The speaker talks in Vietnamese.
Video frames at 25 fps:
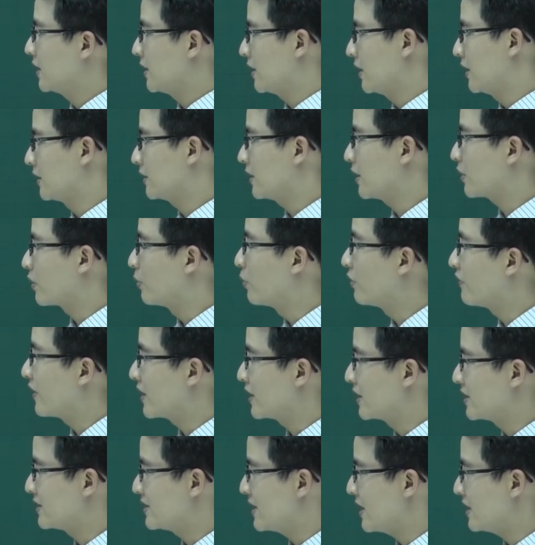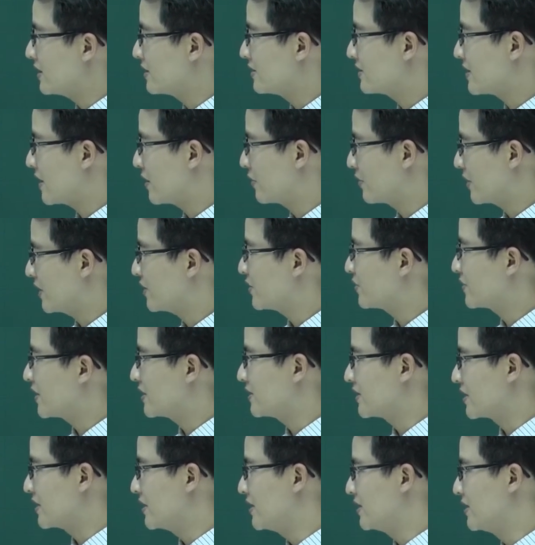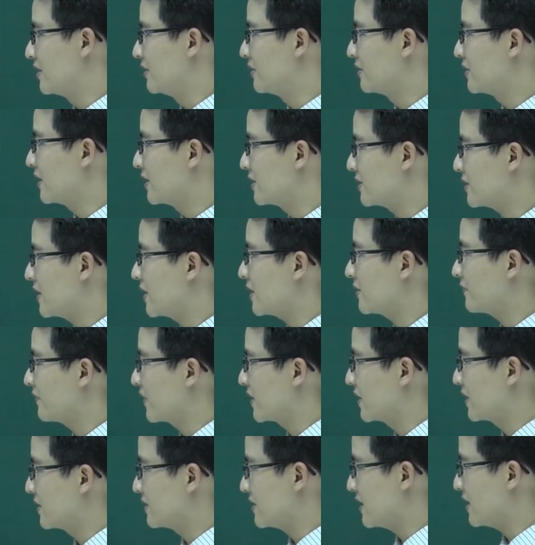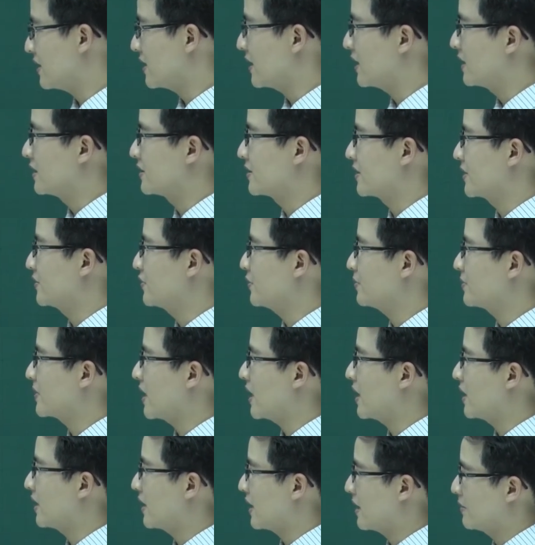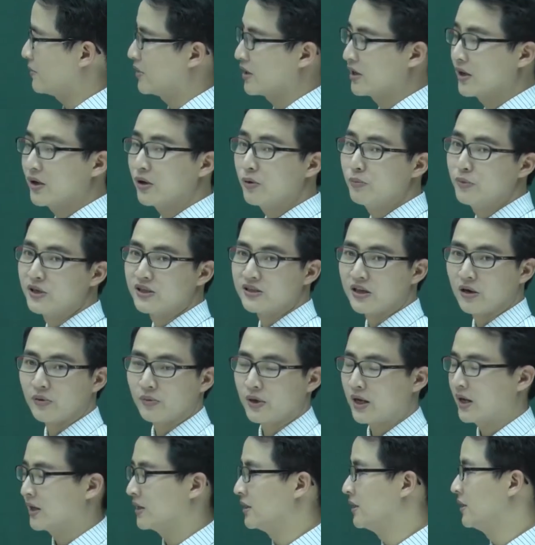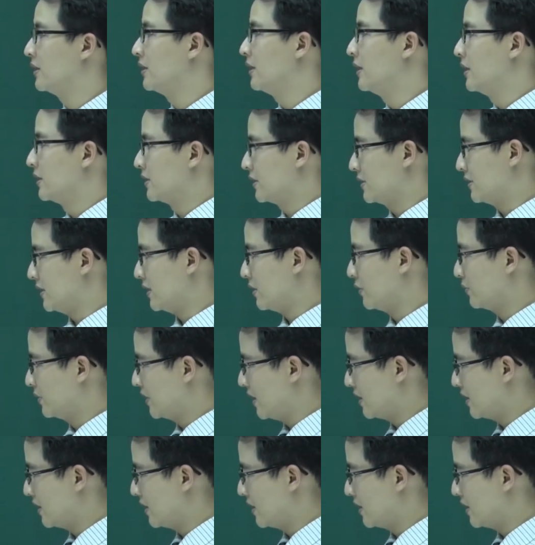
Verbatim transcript: À, thầy có một vài nhận xét như sau nhé. Chúng ta sẽ ghi nhớ nhận xét và nhận xét này sẽ giúp ta làm được cái câu mười sáu này. Nhận xét đầu